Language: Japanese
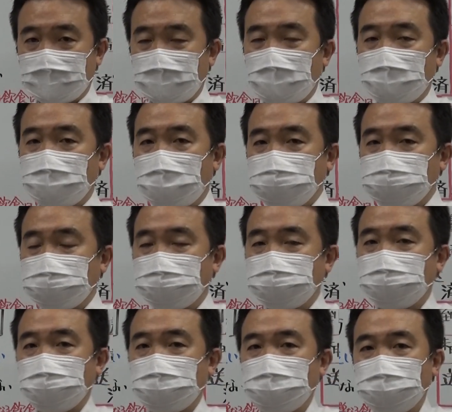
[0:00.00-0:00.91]
で
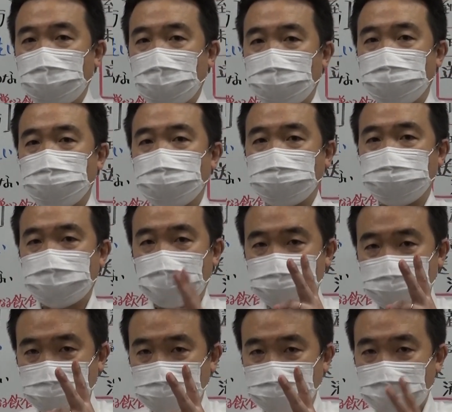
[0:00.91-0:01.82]
マスクの意味は僕
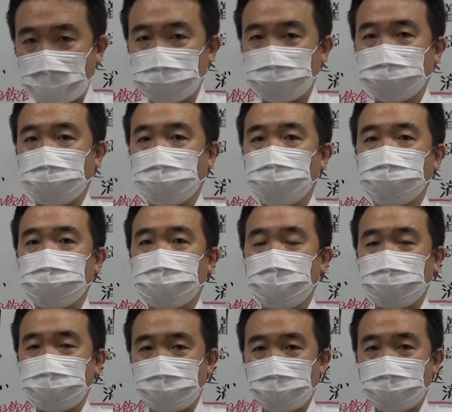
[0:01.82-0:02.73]
2つあると思っ
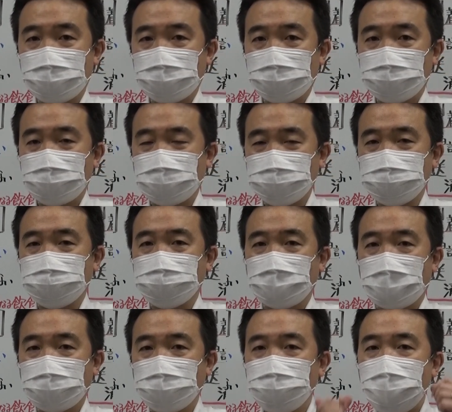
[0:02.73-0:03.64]
ていてま
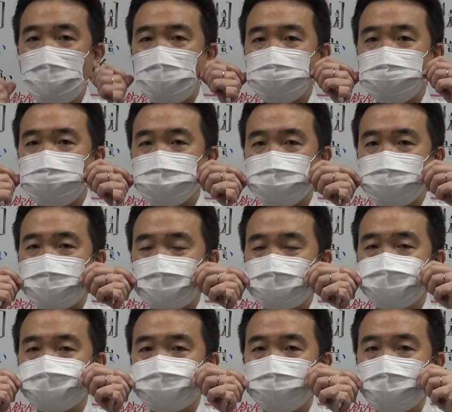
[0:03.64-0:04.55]
ずあの名詞とし
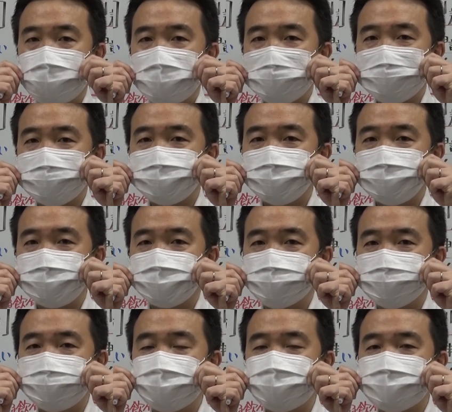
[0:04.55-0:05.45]
てのこのマスク
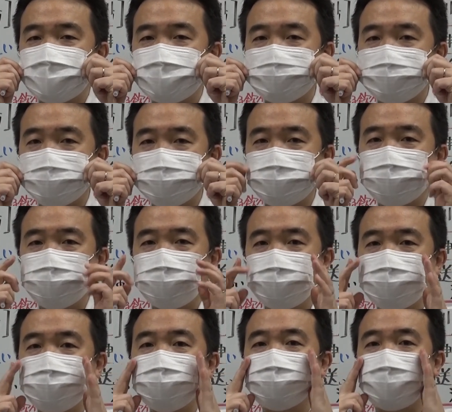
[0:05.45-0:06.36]
を装着する
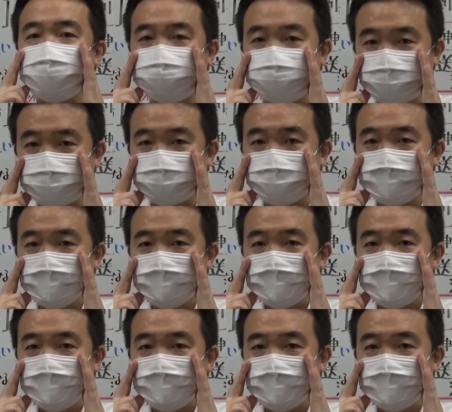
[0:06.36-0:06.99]
というマスク